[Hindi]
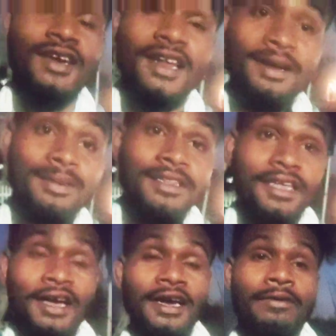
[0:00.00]
चलिए
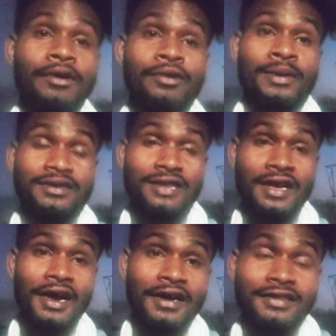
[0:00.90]
मिलते हैं रिवर में
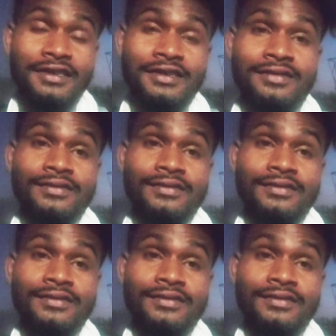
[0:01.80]
सीधा यहाँ से